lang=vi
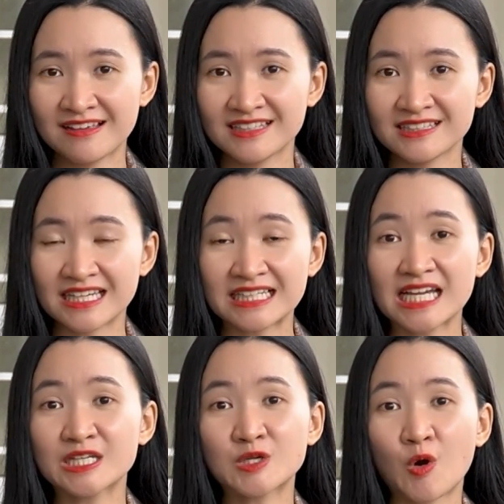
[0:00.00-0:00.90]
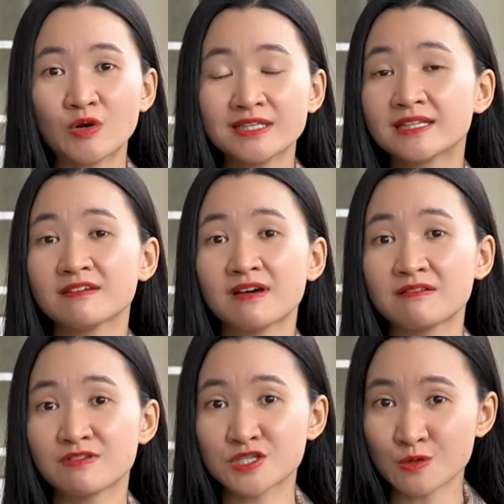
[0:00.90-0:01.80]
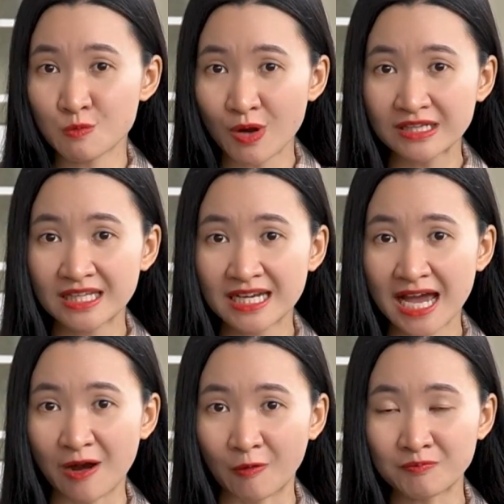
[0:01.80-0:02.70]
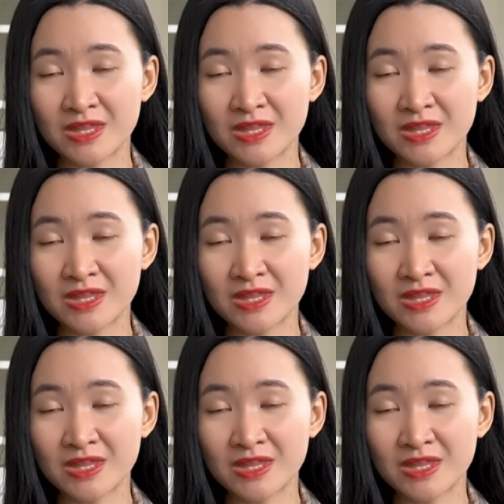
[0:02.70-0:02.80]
nhìn thấy cây cối nhìn thấy vạn vật xung quanh thế nào